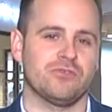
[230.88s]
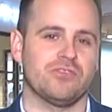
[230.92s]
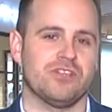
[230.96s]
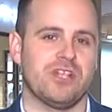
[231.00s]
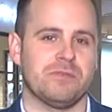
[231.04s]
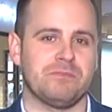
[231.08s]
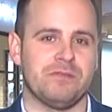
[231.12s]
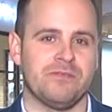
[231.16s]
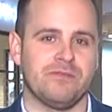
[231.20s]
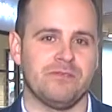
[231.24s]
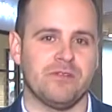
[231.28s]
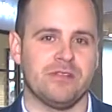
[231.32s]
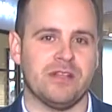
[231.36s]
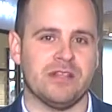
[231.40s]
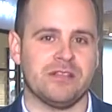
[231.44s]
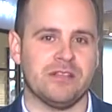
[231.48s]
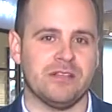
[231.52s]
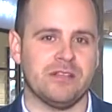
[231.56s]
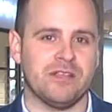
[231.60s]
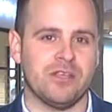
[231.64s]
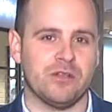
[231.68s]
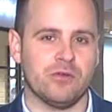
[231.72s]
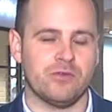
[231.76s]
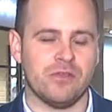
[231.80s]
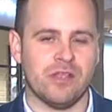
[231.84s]
cię na pewno na ten
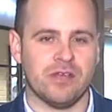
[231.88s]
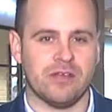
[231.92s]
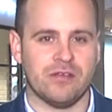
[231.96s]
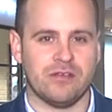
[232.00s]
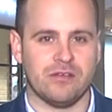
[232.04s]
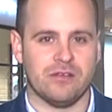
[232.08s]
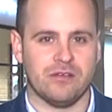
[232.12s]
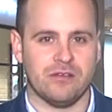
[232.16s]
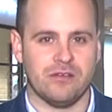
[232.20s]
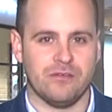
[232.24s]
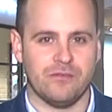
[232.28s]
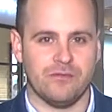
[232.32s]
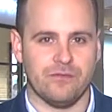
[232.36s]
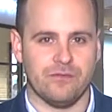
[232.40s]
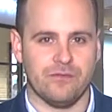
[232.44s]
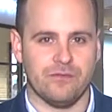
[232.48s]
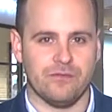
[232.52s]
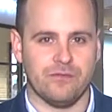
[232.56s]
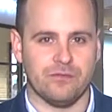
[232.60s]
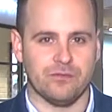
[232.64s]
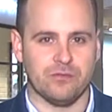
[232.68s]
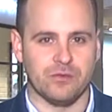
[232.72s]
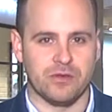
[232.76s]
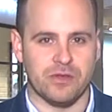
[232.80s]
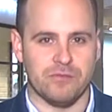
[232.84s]
kierunek, w
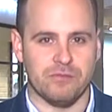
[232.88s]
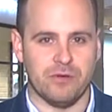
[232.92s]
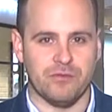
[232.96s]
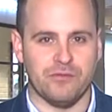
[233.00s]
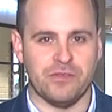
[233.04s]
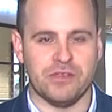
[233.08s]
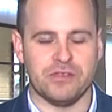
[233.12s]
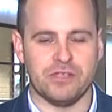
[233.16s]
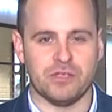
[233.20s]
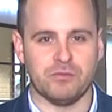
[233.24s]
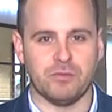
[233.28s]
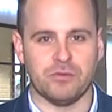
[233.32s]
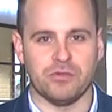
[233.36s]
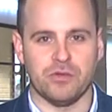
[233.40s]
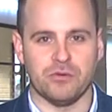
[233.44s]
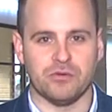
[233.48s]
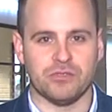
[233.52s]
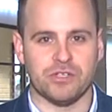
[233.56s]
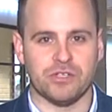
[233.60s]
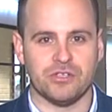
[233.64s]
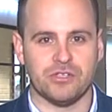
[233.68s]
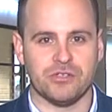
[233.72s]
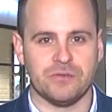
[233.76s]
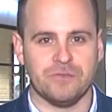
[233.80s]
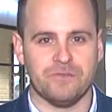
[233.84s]
którym powinieneś
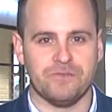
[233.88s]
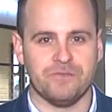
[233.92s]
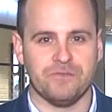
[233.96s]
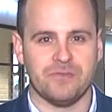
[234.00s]
podążać.